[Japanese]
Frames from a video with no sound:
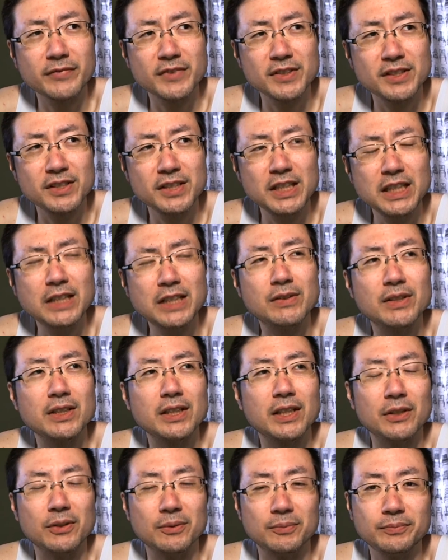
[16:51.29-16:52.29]
してたわ
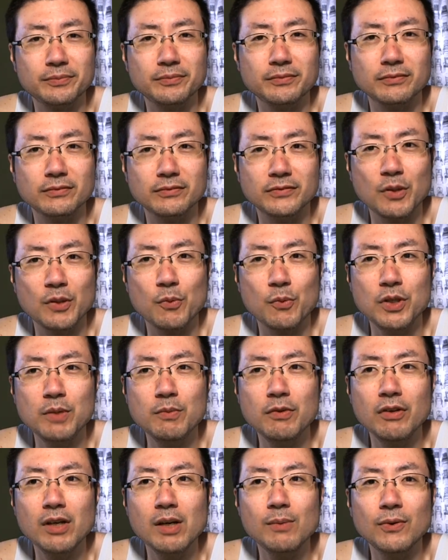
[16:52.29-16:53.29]
けよでも
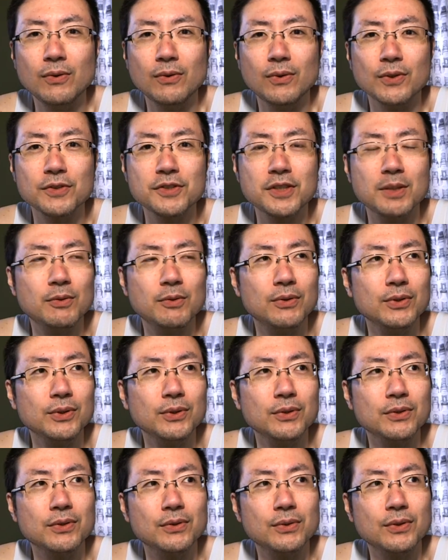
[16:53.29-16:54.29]
今はもう発作もほ
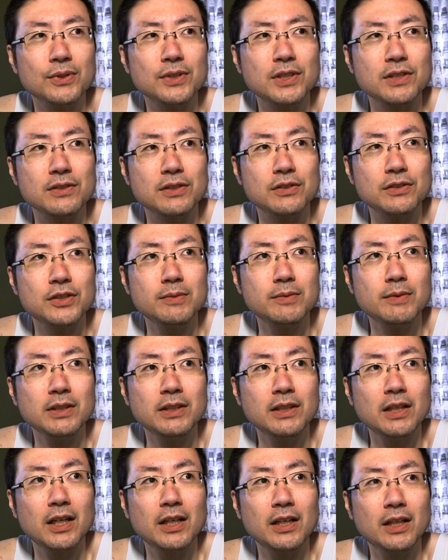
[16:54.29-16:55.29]
とんど起こさずに車で
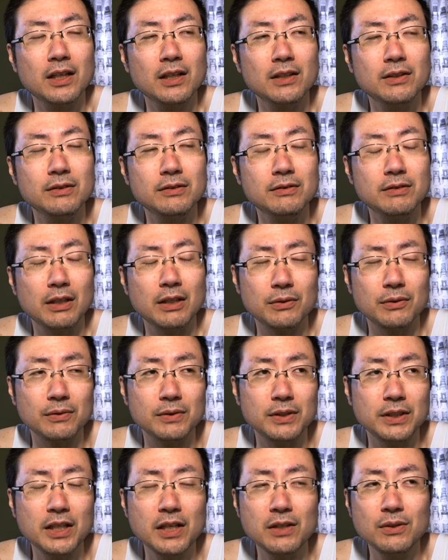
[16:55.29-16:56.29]
なかなかあの
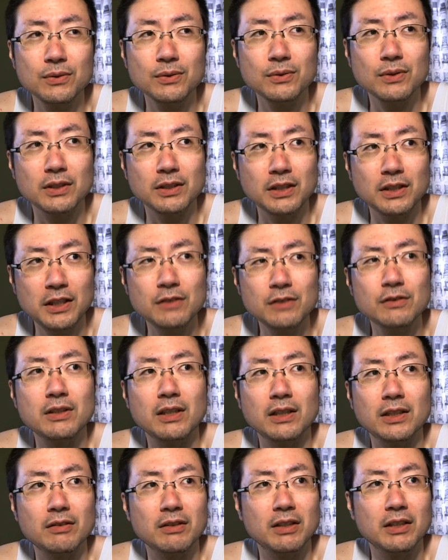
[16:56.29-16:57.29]
行けることができるように
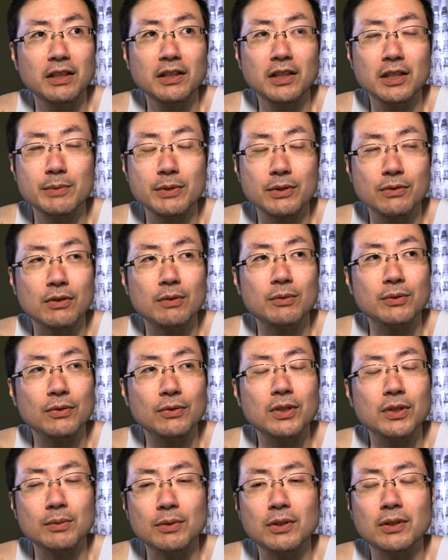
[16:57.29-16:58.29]
なったわけレンタルビオとかもど
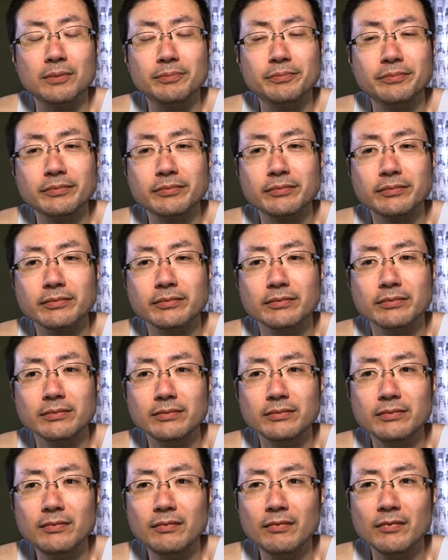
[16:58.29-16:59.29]
こでも
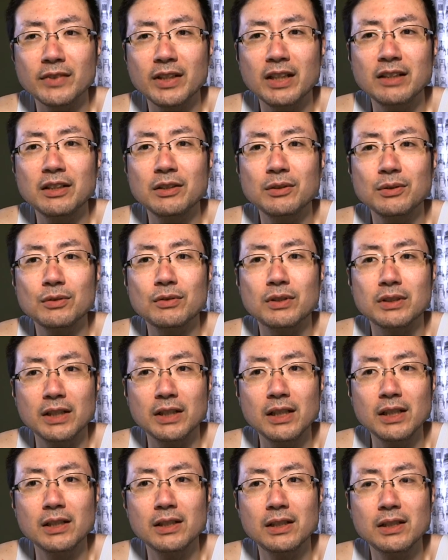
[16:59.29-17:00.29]
大抵のどこは
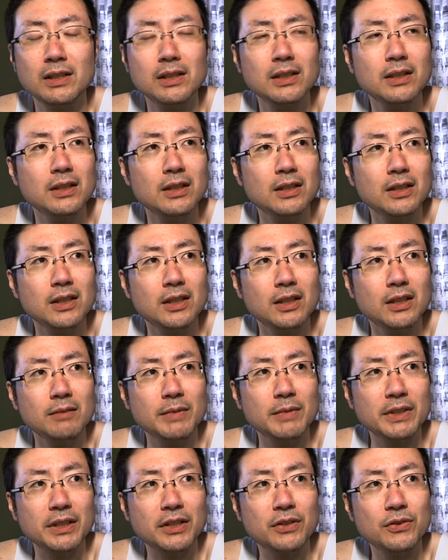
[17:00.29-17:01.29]
ね
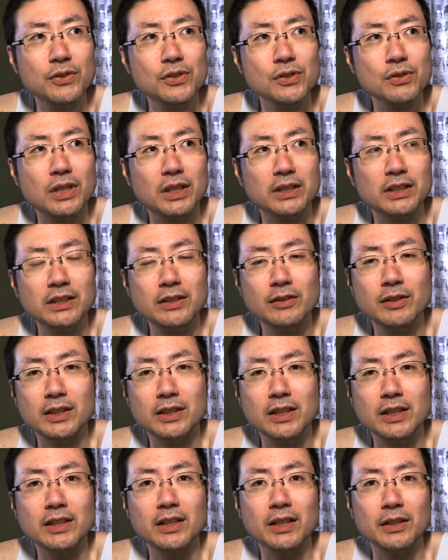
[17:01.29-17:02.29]
まだ九州から出ては
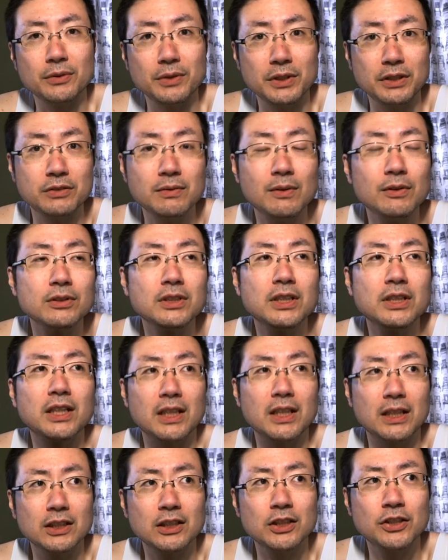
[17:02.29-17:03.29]
ないんだけど熊本だか
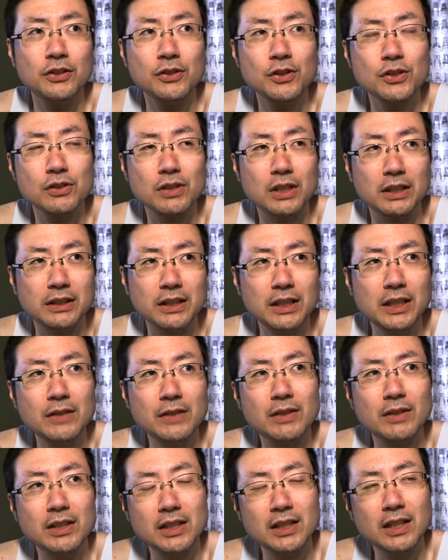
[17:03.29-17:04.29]
ら九州から出
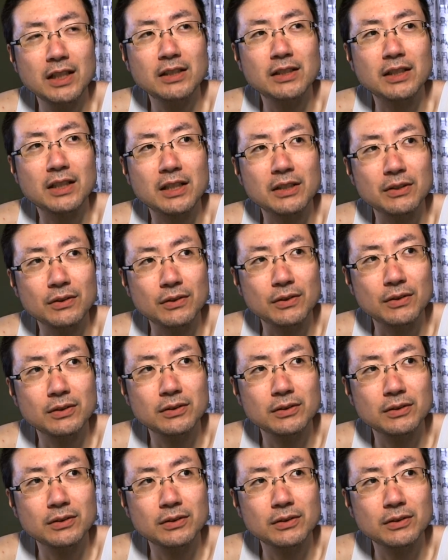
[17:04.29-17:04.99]
てはいないんだけど